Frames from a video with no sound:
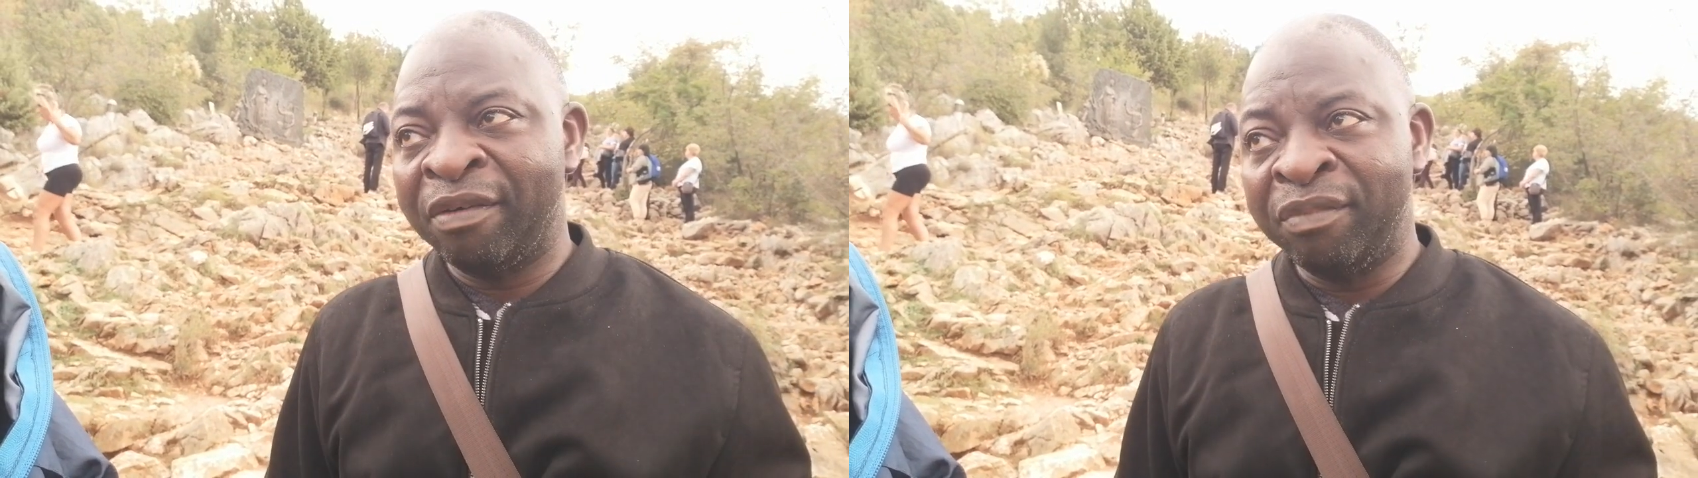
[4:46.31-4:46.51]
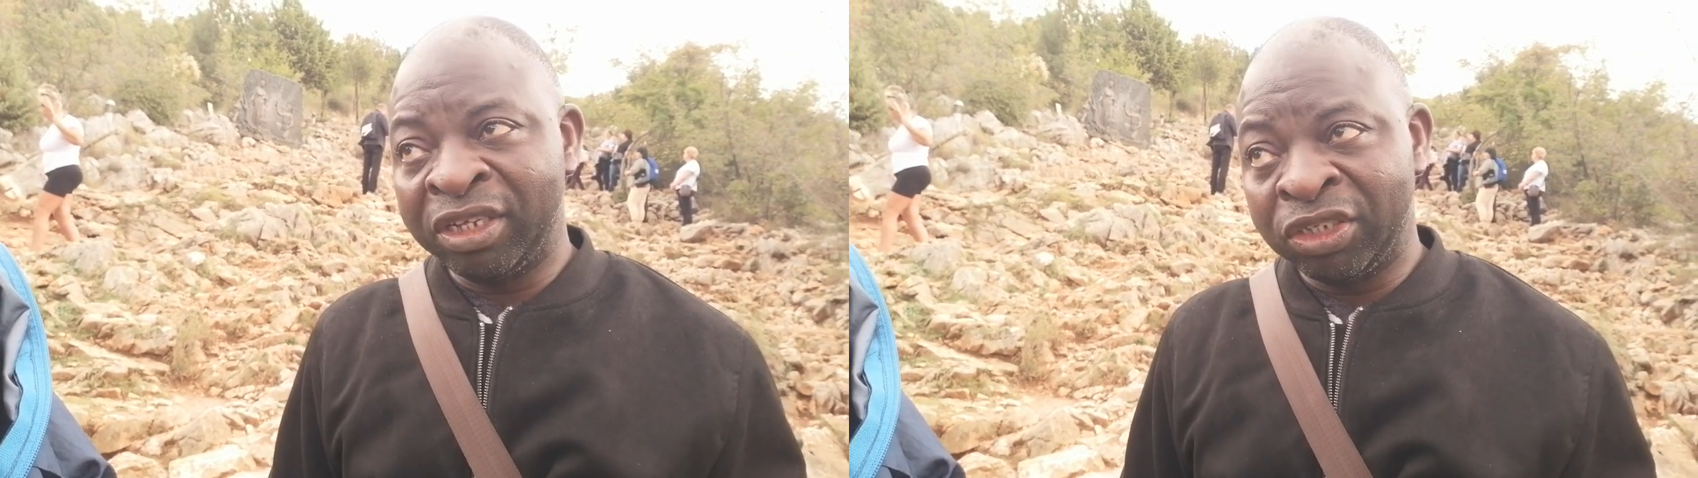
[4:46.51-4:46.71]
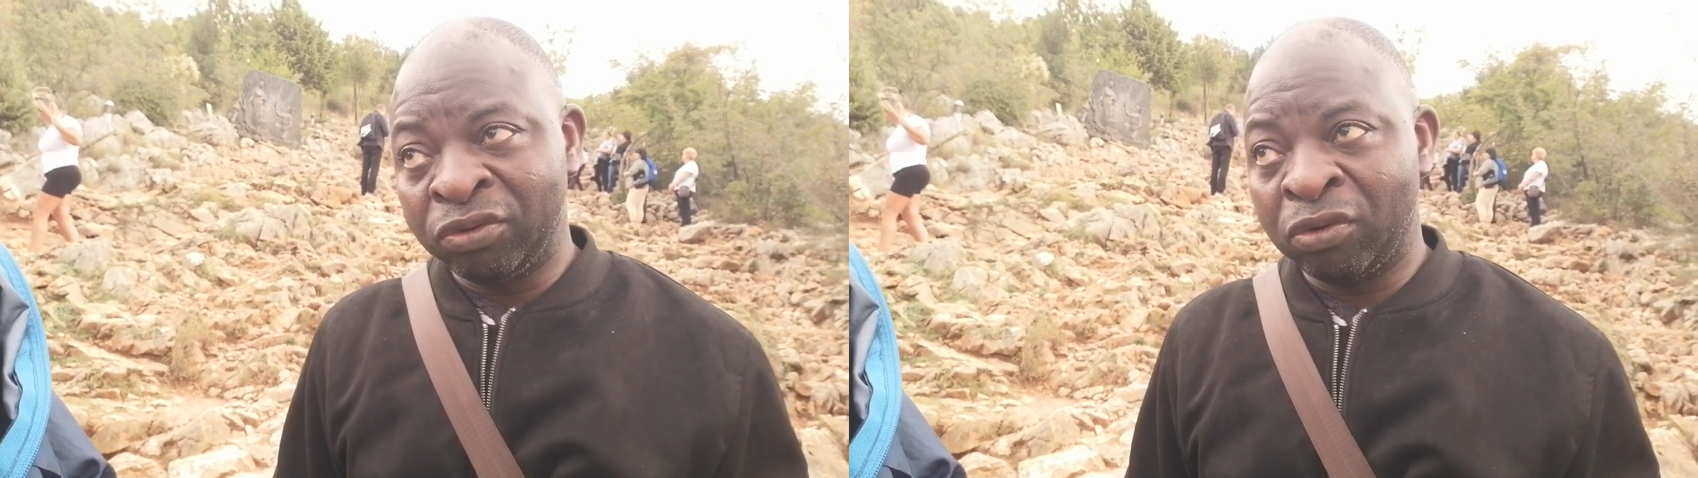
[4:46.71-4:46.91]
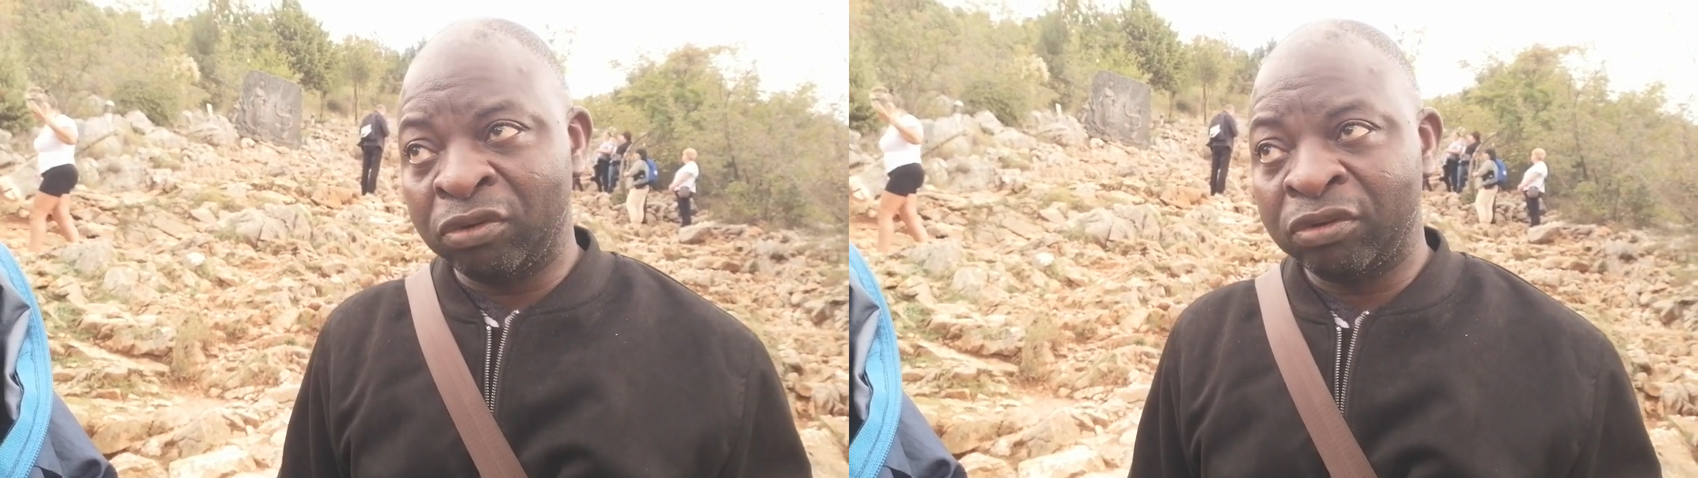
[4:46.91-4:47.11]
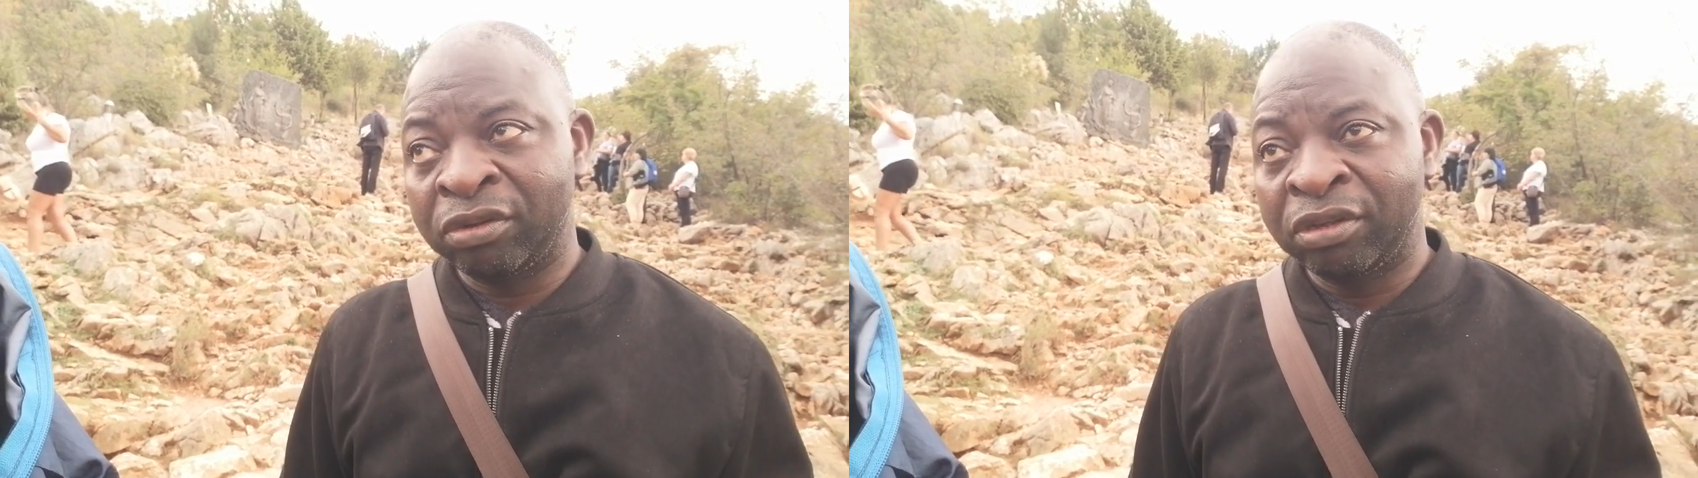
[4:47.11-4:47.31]
à
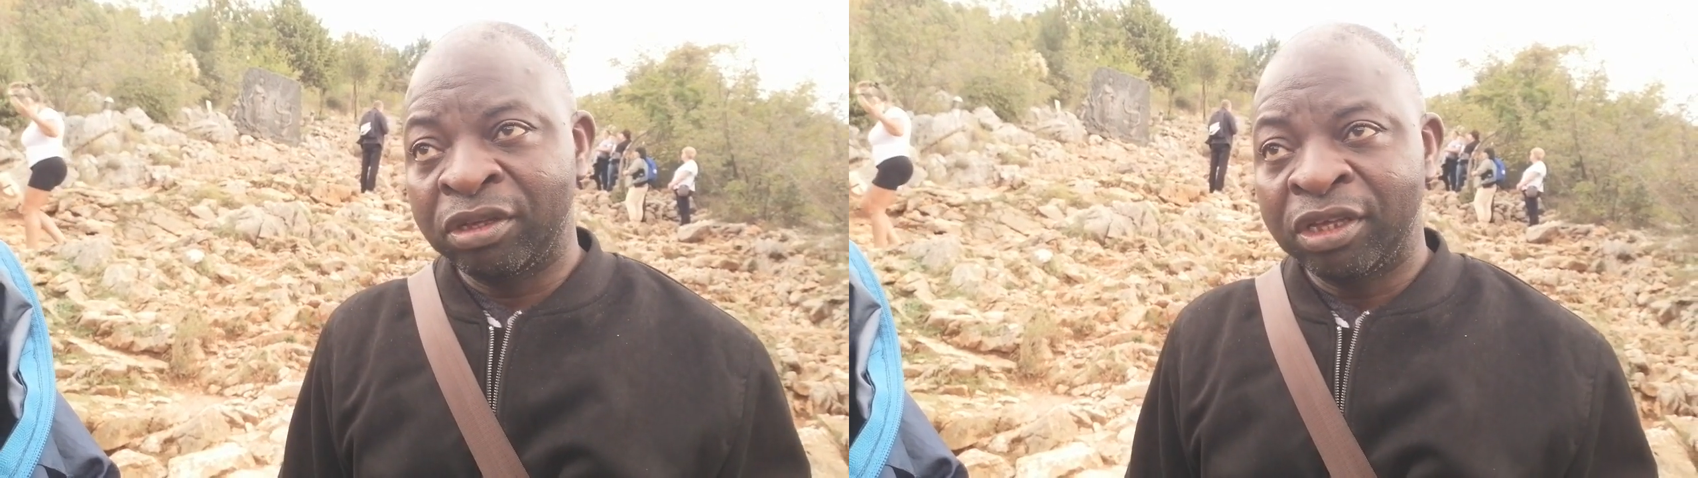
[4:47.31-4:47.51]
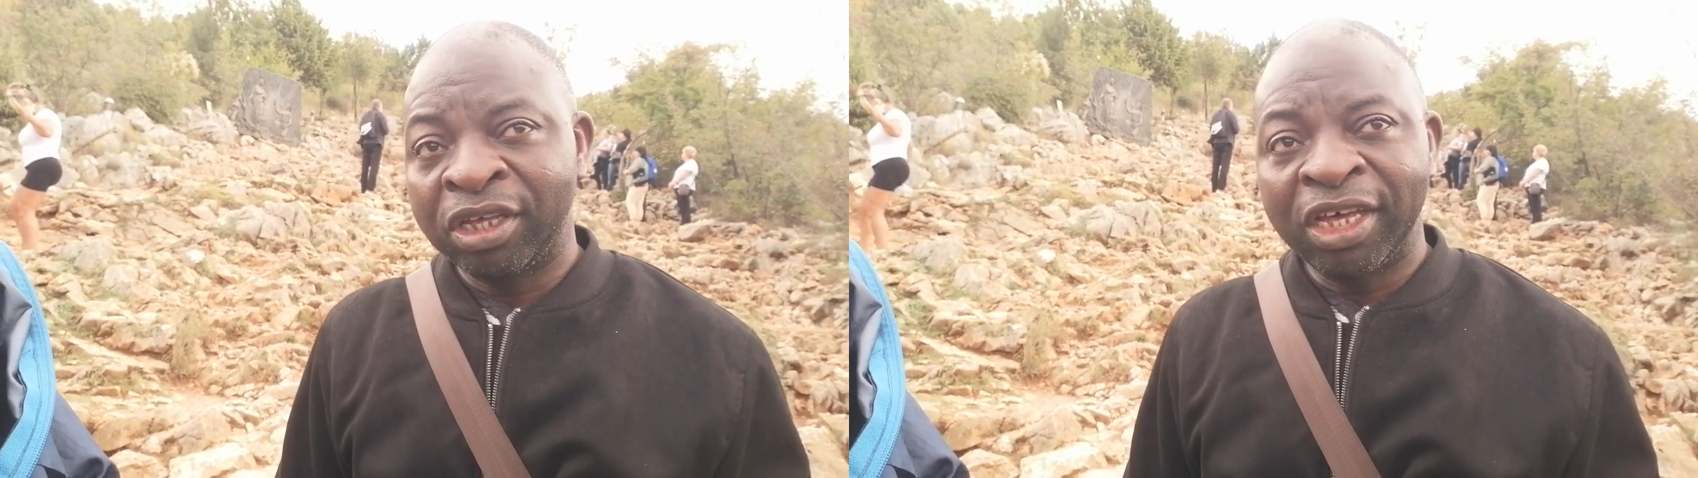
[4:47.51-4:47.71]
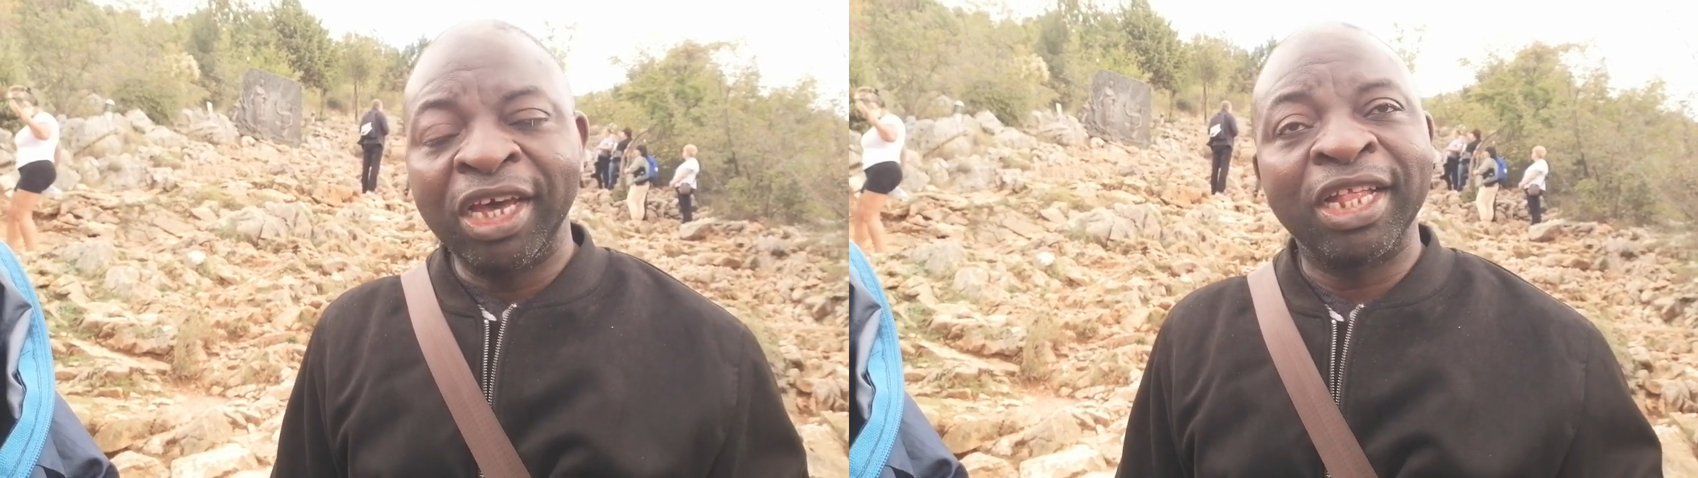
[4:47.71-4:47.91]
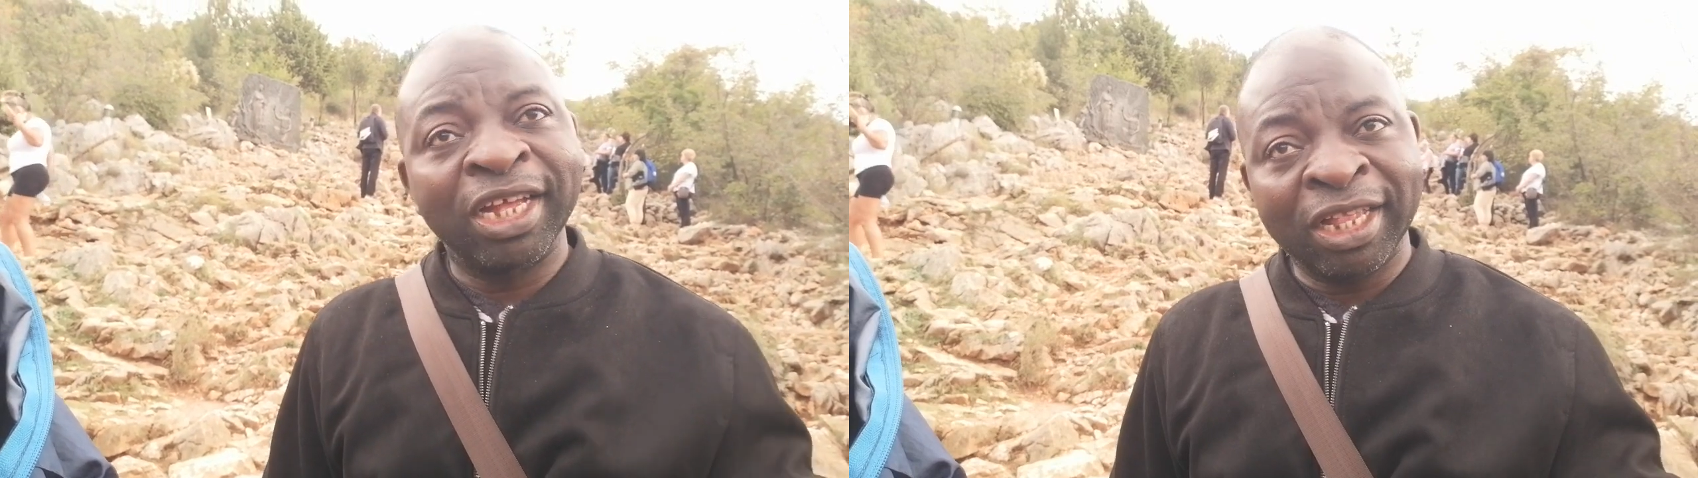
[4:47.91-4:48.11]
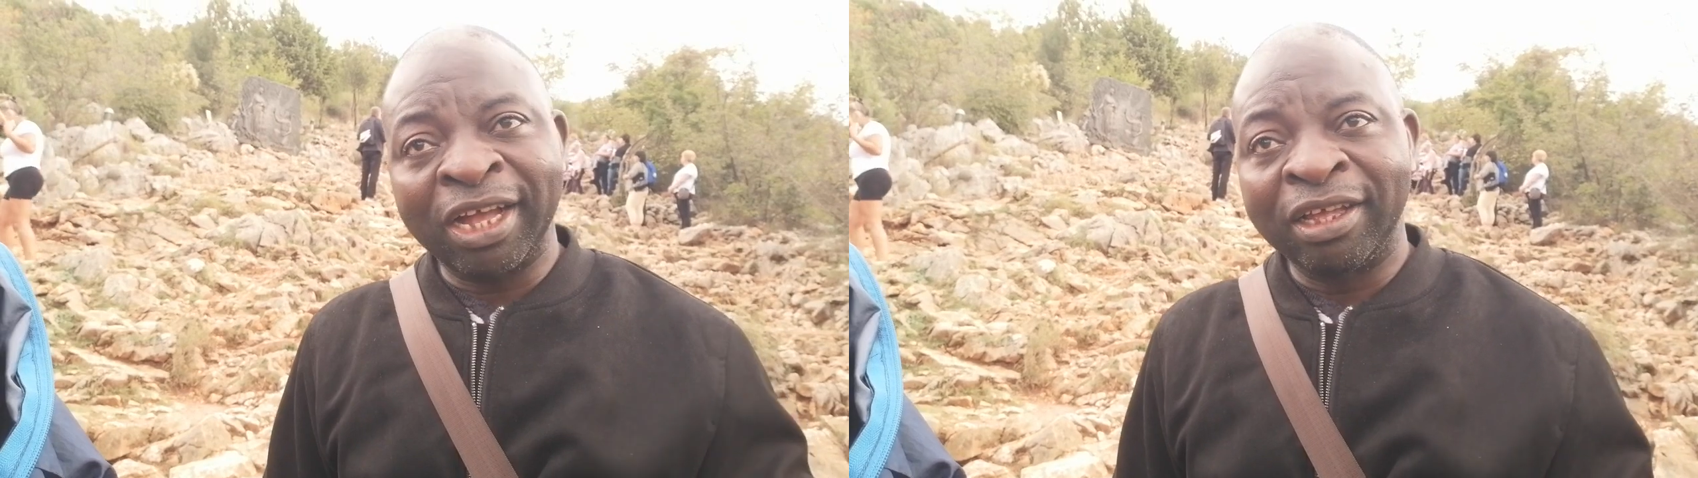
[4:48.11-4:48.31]
Mézigore. Mhm.
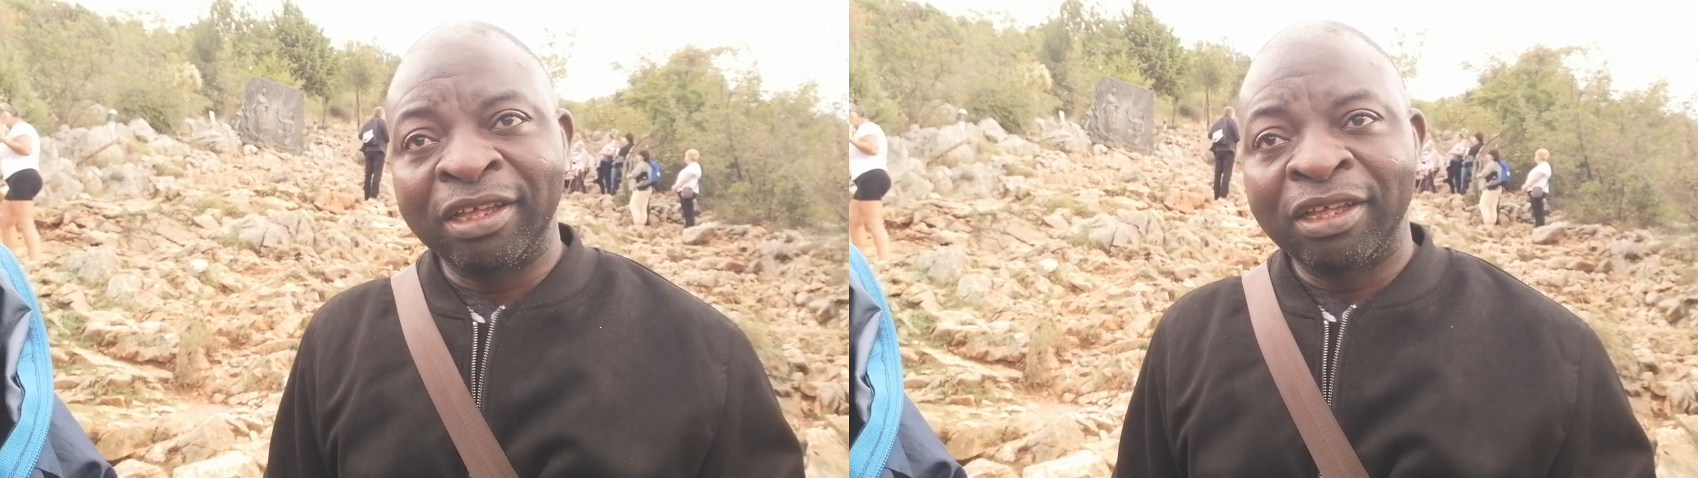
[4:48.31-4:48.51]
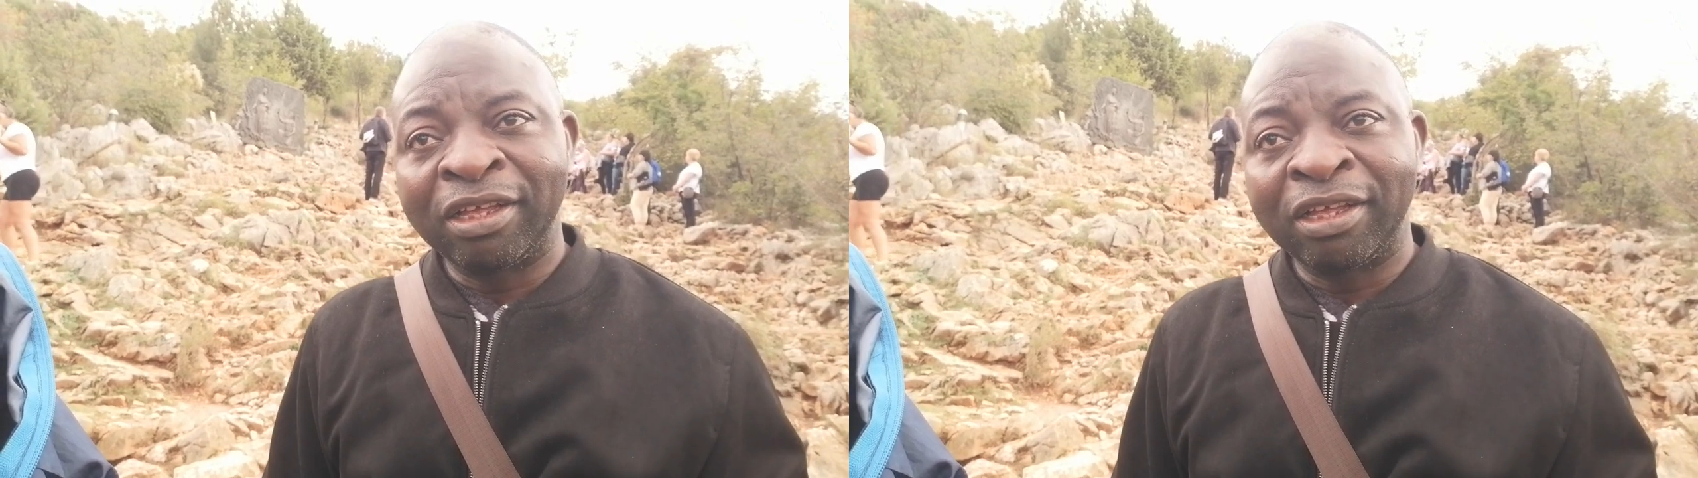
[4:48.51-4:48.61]
Elle est là.